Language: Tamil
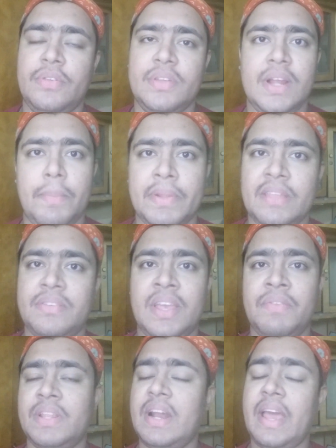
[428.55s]
சீசனுக்கு அப்போ தான்
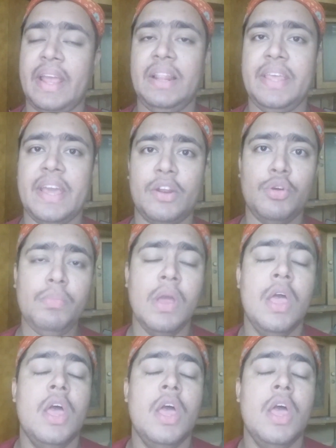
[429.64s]
ஸ்கின் வந்து நல்லா ஹெல்த்தியாக இருக்கும்